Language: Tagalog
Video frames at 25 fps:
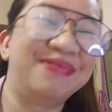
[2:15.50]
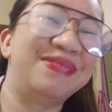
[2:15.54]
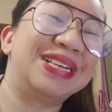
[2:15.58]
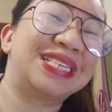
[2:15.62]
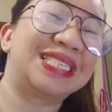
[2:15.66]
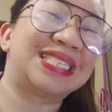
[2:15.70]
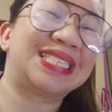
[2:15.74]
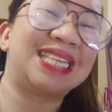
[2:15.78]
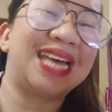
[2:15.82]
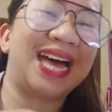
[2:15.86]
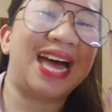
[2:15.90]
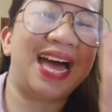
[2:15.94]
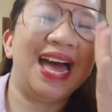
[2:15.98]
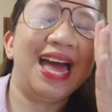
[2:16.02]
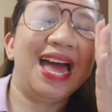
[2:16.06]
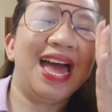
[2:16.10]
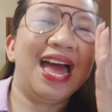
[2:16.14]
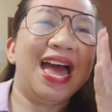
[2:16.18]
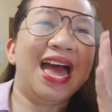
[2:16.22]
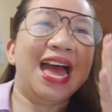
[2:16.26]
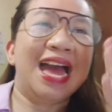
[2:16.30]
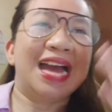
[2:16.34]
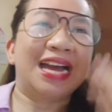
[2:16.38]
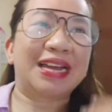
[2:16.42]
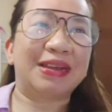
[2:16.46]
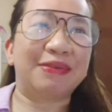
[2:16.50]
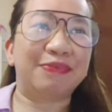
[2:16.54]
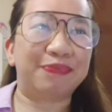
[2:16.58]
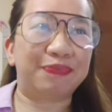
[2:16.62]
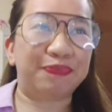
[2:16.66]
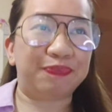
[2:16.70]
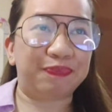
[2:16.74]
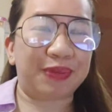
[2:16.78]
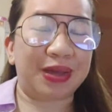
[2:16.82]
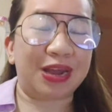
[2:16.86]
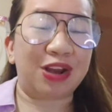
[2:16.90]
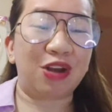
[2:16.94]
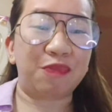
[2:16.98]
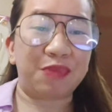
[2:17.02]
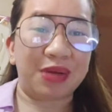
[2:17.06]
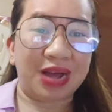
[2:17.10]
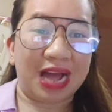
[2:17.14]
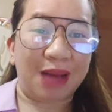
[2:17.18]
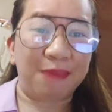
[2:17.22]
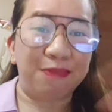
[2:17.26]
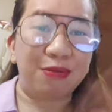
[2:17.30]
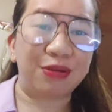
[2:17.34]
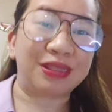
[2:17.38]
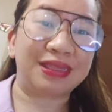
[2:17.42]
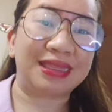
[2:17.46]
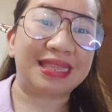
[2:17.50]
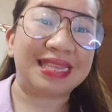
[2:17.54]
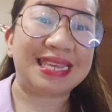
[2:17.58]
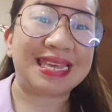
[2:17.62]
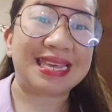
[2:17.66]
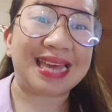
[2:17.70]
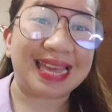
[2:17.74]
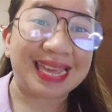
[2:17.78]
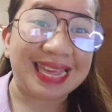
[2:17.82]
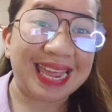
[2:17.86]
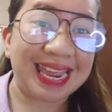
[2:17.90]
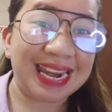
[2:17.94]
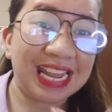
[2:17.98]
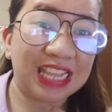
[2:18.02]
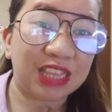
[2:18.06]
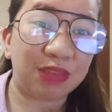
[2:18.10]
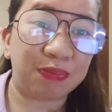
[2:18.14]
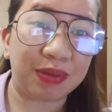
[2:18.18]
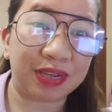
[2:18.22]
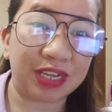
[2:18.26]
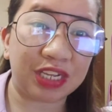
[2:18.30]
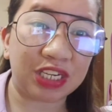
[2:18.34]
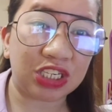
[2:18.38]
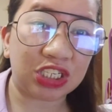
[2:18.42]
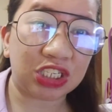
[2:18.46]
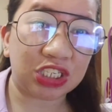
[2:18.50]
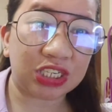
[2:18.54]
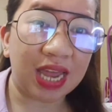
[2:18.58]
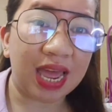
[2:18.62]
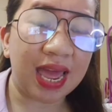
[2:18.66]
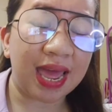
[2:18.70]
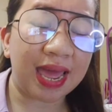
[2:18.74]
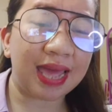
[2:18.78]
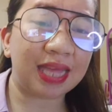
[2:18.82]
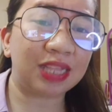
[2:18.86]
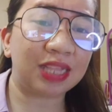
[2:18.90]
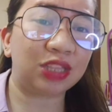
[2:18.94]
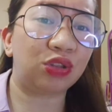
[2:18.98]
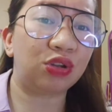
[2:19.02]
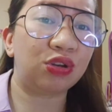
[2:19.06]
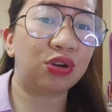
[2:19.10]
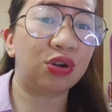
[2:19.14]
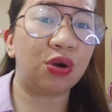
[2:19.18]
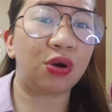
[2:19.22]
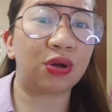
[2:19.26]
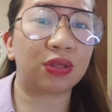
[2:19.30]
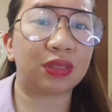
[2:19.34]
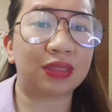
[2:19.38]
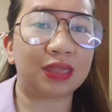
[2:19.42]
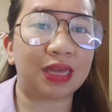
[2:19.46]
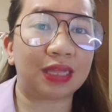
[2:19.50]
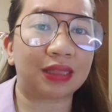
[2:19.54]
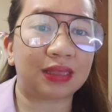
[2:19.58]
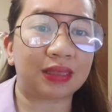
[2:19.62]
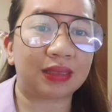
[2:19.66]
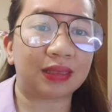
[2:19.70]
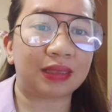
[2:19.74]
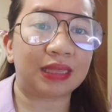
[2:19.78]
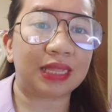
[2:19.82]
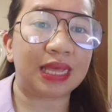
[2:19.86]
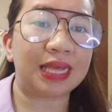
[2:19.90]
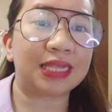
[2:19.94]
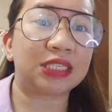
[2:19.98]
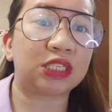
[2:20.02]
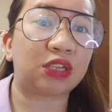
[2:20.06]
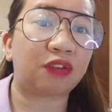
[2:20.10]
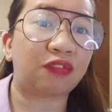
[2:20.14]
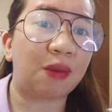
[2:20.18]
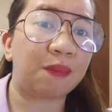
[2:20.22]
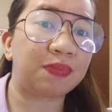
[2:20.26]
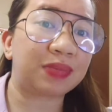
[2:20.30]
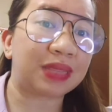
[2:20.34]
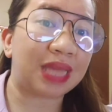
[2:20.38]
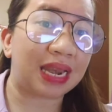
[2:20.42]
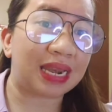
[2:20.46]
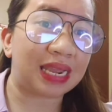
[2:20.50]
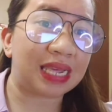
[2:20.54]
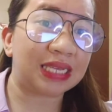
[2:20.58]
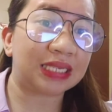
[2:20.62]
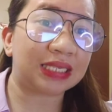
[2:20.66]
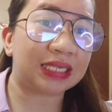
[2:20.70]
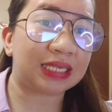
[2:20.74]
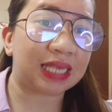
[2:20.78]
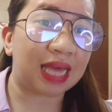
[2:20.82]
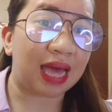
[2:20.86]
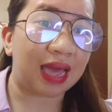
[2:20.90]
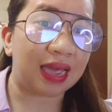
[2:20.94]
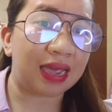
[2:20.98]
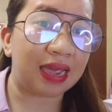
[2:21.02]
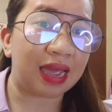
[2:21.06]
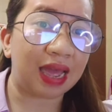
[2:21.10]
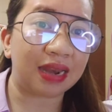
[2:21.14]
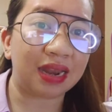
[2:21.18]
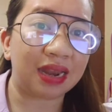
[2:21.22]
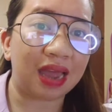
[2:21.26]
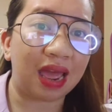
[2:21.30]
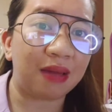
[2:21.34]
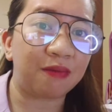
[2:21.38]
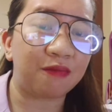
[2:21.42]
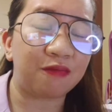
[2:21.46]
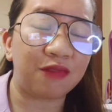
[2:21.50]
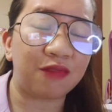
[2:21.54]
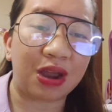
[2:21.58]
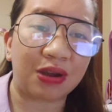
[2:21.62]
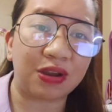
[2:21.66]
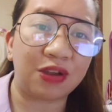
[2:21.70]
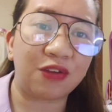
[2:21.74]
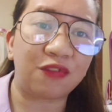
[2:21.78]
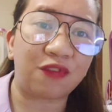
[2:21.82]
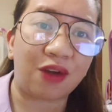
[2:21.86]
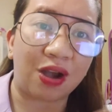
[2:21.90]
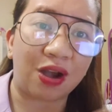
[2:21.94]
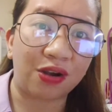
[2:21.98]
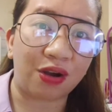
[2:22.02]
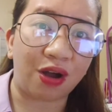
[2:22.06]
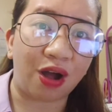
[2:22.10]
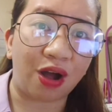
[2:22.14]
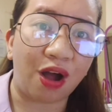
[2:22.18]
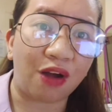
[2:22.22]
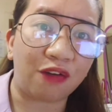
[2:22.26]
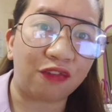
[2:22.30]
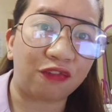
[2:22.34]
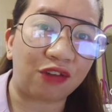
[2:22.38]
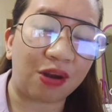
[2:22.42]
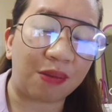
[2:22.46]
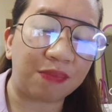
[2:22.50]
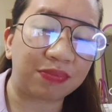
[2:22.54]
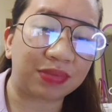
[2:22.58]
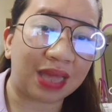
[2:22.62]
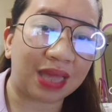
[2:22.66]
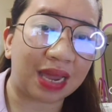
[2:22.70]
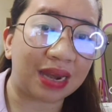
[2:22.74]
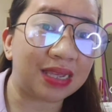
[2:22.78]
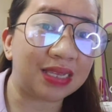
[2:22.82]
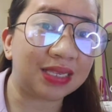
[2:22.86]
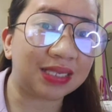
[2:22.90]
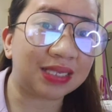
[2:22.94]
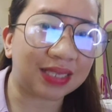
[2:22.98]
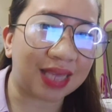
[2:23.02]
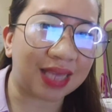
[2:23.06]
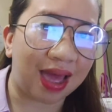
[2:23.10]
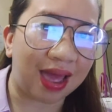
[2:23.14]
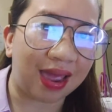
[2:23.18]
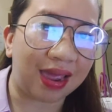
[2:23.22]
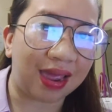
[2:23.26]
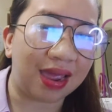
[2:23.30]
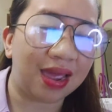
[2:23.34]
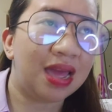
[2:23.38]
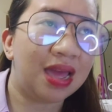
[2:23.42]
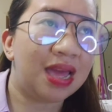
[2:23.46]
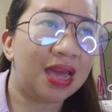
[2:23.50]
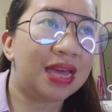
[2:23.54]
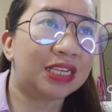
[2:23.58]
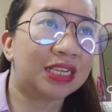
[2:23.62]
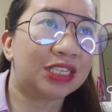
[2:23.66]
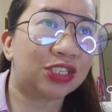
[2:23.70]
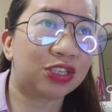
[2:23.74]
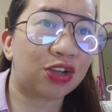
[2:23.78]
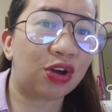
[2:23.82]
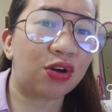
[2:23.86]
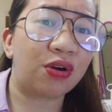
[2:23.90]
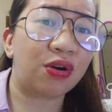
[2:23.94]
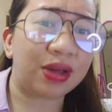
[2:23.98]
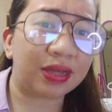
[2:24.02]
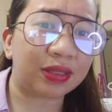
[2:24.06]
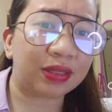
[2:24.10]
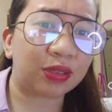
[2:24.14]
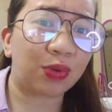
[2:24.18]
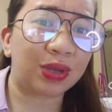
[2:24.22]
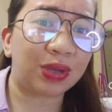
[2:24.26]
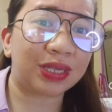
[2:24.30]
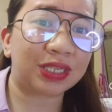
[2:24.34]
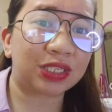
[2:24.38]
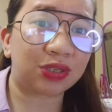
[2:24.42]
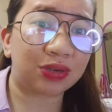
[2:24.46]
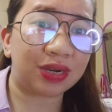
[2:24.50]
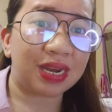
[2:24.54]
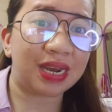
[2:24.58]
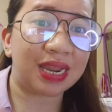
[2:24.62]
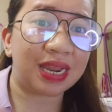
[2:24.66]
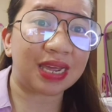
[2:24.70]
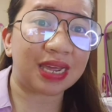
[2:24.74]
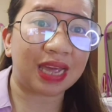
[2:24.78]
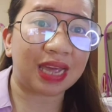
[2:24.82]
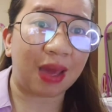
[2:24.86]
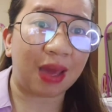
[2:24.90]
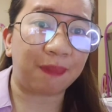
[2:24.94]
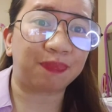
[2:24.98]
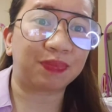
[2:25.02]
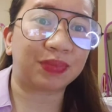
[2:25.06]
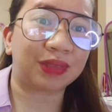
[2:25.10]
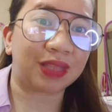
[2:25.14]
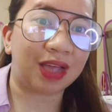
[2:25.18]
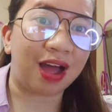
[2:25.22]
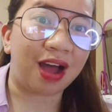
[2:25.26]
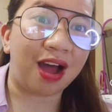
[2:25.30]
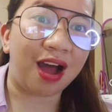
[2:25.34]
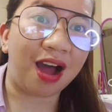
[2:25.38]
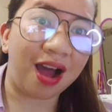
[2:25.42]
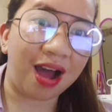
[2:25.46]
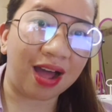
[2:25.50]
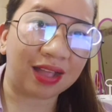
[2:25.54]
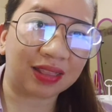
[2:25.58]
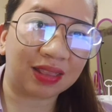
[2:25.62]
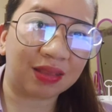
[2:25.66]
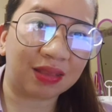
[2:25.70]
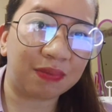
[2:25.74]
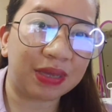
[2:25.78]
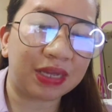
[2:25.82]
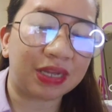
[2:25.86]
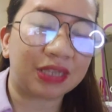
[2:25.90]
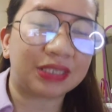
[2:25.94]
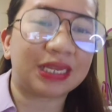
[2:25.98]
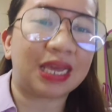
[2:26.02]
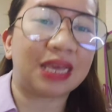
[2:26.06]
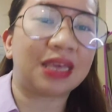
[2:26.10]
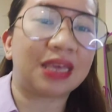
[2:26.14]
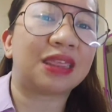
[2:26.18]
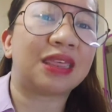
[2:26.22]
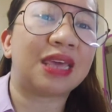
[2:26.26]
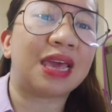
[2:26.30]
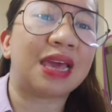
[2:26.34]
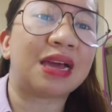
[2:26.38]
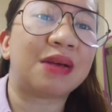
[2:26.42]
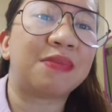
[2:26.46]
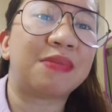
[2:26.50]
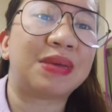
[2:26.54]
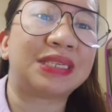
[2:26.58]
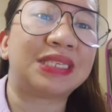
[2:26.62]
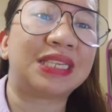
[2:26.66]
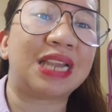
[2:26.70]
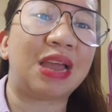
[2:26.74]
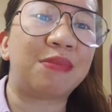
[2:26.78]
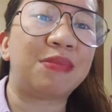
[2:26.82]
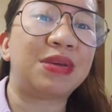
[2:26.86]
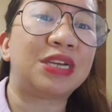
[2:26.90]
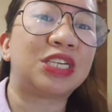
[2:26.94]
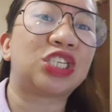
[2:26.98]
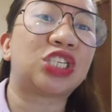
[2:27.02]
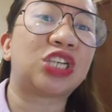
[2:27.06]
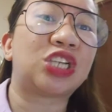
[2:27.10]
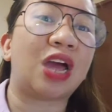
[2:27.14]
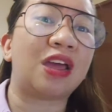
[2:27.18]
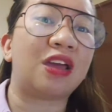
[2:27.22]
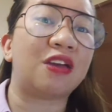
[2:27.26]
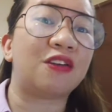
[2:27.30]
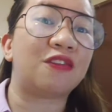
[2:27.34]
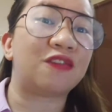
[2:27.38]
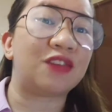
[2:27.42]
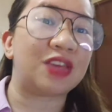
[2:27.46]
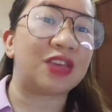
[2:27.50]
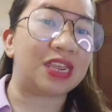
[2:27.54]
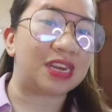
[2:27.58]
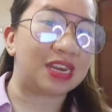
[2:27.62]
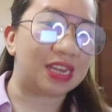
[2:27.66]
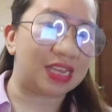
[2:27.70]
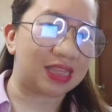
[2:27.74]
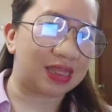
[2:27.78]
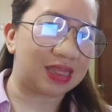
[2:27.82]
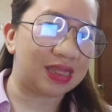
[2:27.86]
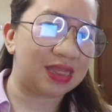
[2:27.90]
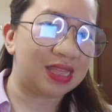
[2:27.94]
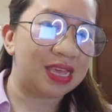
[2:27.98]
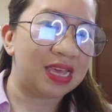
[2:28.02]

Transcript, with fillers: basta pero pag abot niya, init pa gid siya. And to note that it's from Talisay and I'm very far off from Talisay. So it was really kept hot because I think mas lami siya if init.